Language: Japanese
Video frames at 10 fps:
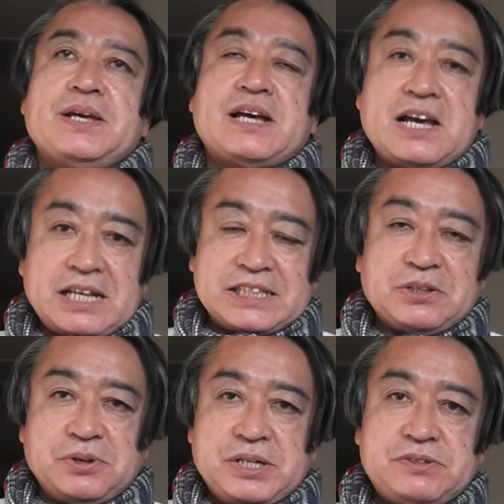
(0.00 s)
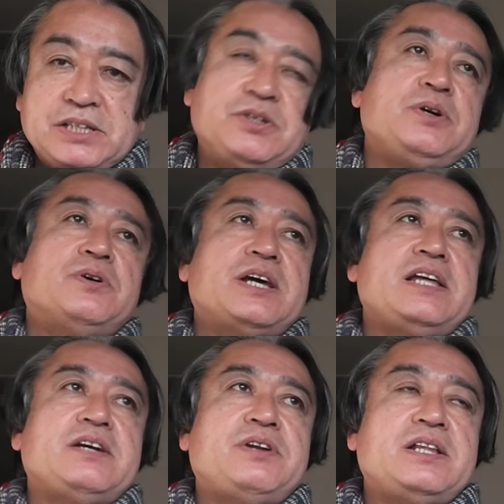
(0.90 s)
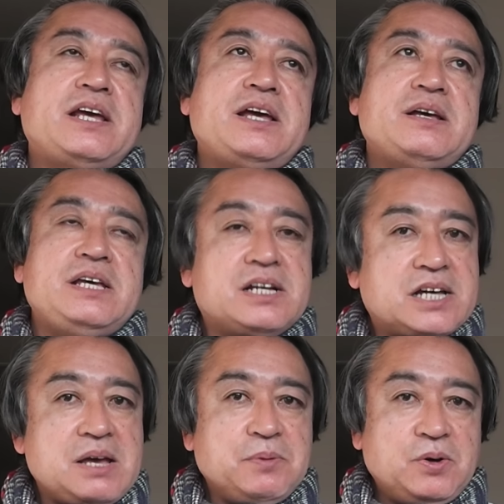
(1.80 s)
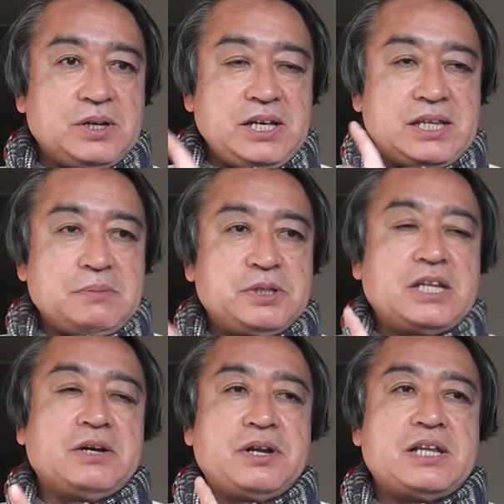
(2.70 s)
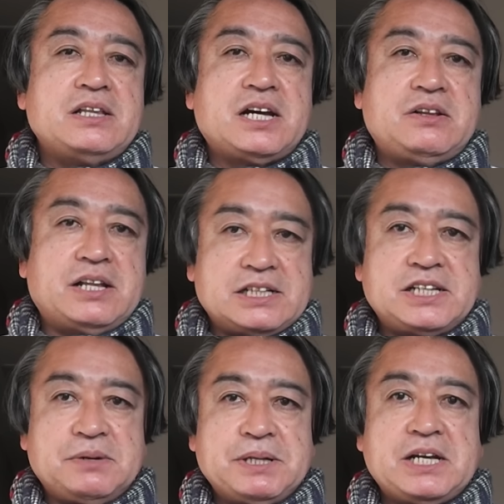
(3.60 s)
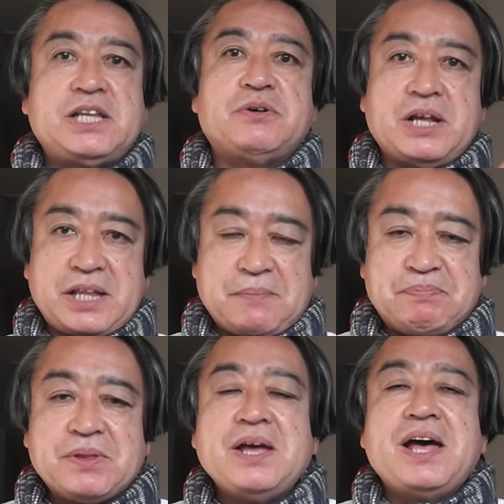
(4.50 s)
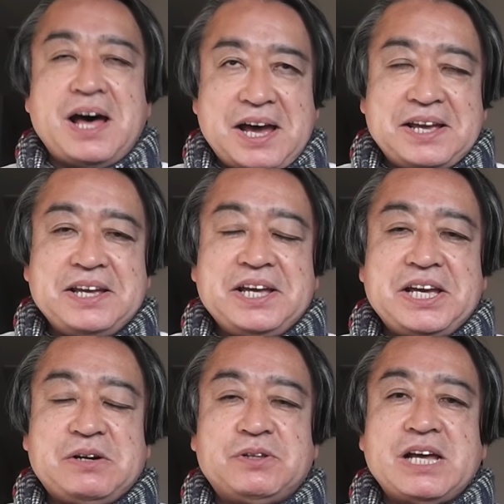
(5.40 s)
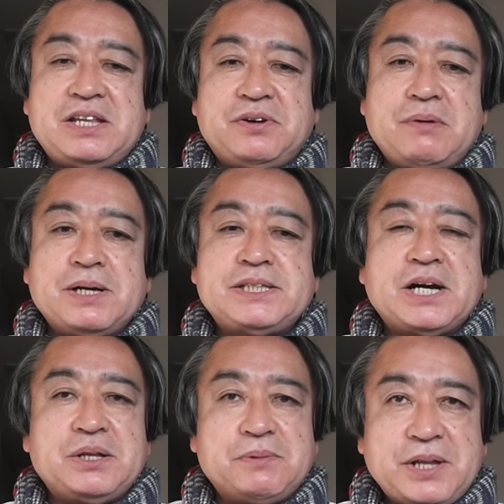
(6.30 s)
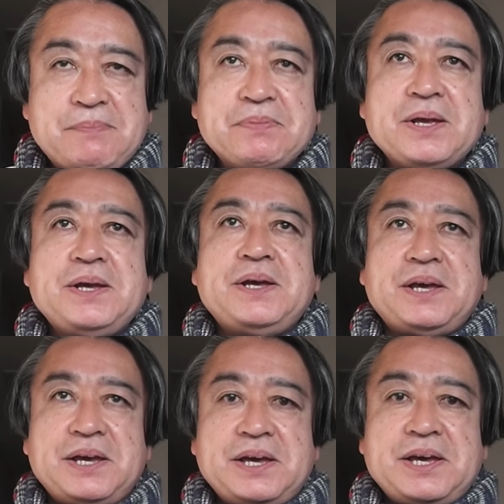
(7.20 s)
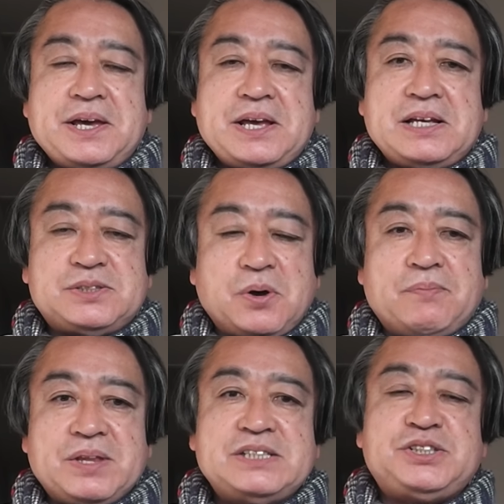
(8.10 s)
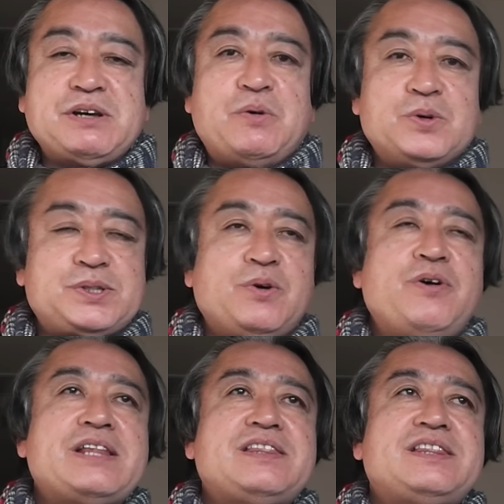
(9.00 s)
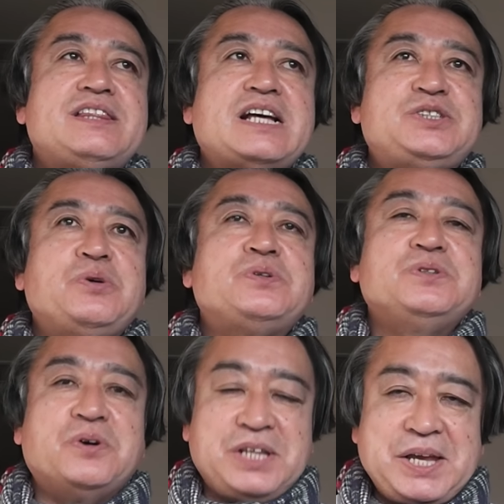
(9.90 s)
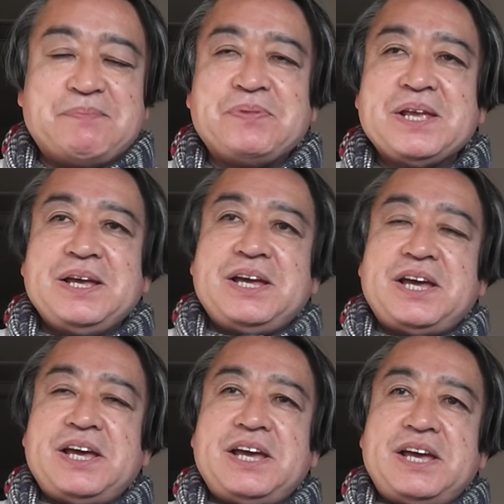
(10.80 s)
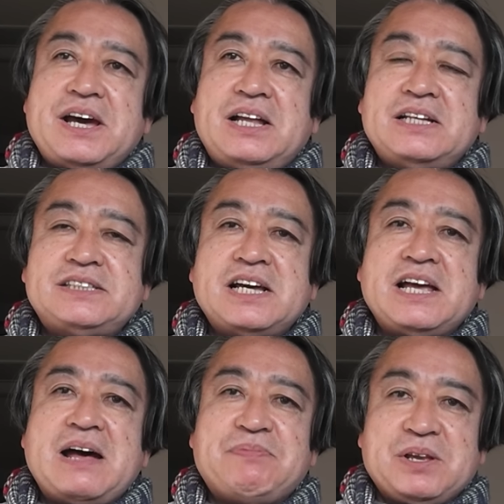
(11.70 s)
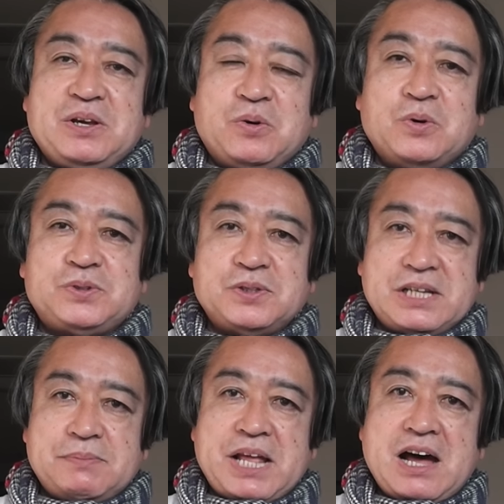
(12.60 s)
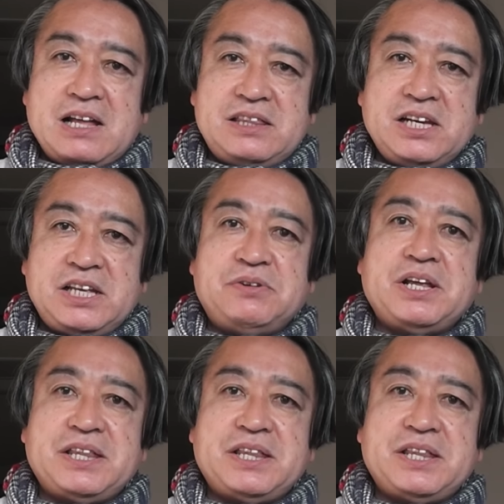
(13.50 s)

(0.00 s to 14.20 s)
海田さんのリクエストに応えてくれて一回もうインタビュー出てくれたんだけどあらっちゃんまた来てくれてはい、えー、答えてくれましたけどもね、えー、そうで実は放送終わった直後に、えー、足立さんが放送席まで上がってきてくれ